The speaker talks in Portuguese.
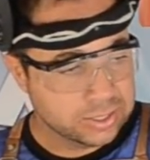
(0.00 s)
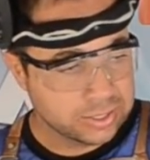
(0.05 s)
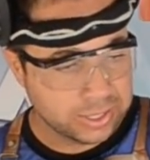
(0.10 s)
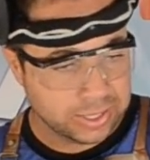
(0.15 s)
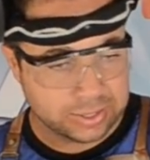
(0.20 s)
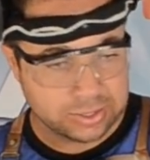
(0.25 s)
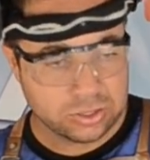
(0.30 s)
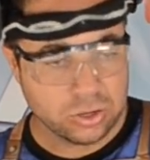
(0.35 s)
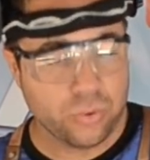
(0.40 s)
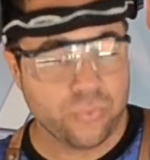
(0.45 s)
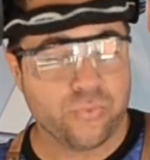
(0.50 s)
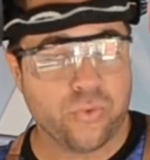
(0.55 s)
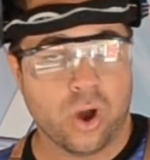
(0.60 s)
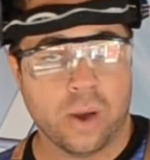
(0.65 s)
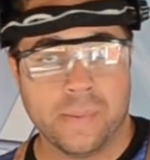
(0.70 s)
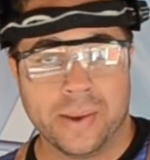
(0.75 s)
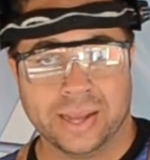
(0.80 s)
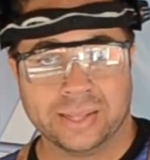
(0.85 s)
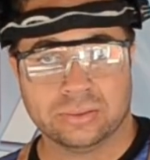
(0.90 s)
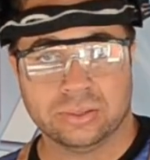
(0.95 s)
né, deu
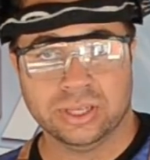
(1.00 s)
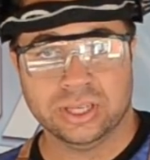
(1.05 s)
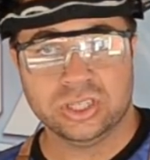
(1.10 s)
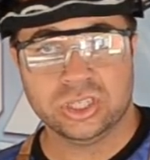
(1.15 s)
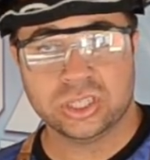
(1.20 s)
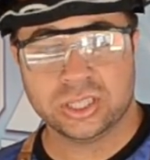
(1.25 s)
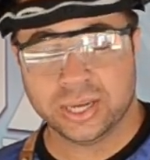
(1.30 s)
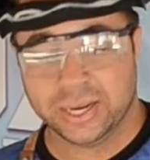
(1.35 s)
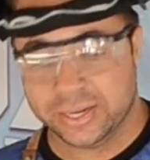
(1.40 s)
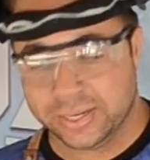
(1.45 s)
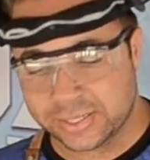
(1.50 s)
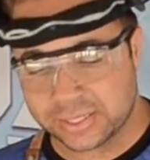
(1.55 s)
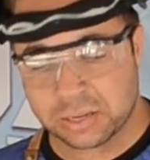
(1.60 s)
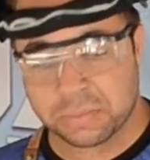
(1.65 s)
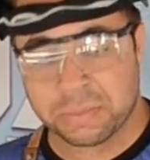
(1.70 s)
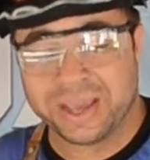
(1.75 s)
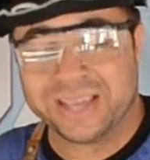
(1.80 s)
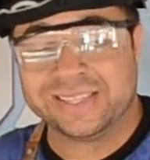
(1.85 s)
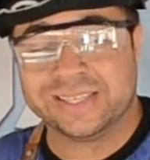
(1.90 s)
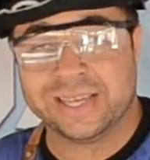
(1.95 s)
formato aí de treliça,
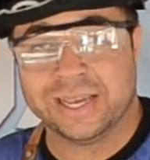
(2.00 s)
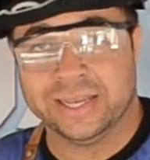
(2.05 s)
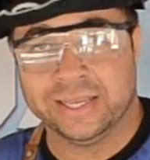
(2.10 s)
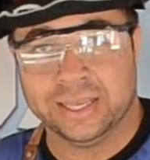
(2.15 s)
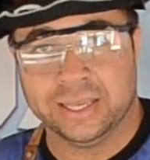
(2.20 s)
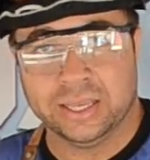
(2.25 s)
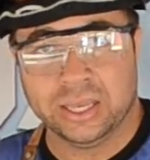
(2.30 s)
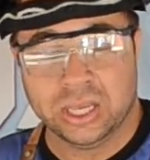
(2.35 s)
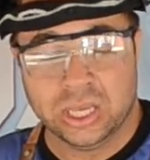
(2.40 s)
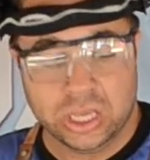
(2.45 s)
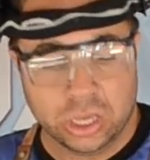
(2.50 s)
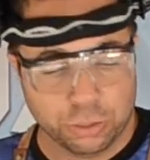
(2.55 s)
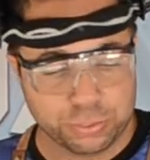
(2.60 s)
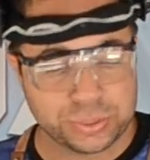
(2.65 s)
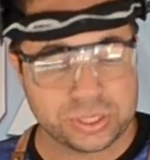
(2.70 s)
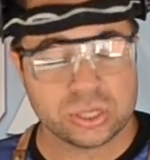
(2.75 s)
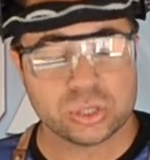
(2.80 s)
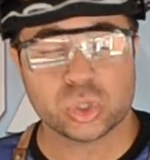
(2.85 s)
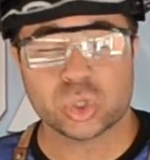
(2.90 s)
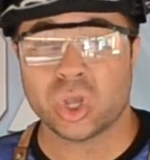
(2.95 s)
mas e aí? Eu
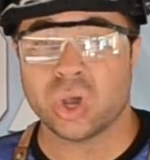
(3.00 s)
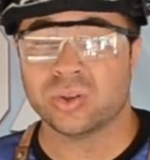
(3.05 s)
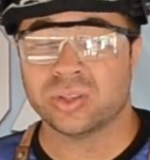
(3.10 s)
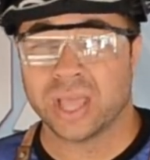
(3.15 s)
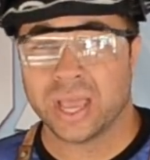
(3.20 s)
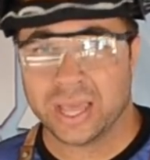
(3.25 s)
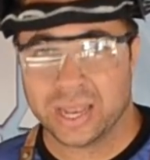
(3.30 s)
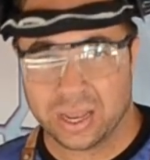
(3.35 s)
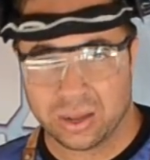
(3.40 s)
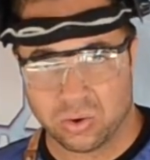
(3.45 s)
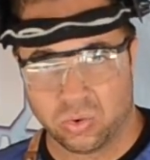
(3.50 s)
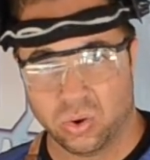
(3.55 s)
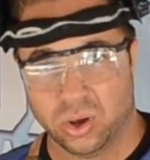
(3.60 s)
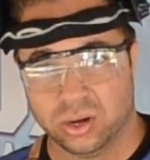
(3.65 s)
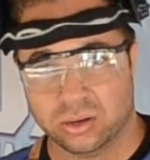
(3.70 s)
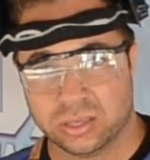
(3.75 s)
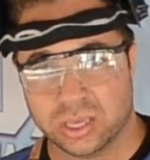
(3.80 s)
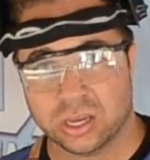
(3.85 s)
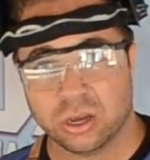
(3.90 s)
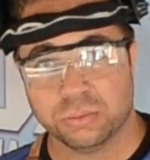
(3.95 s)
preciso soldar ela
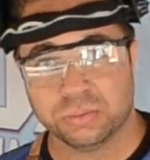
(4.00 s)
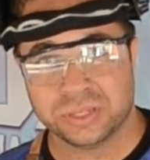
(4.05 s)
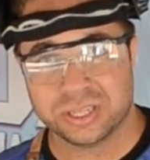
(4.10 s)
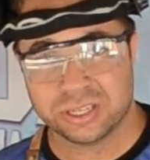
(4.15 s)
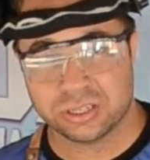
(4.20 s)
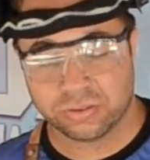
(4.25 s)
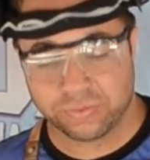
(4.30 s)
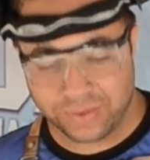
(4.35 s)
agora. O que, que eu preciso